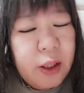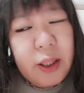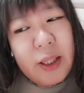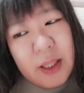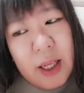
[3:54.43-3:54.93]
い
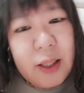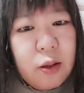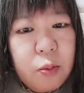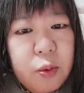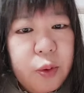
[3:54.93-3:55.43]
いなと
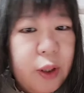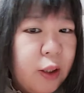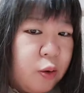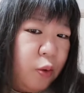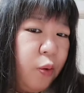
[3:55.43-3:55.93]
思うと嫌な
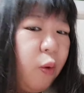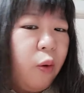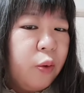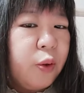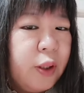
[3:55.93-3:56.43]
こと
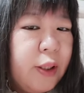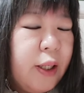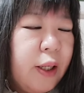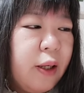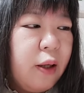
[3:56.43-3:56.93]
ドーンと来
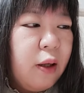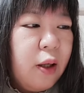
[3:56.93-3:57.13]
て、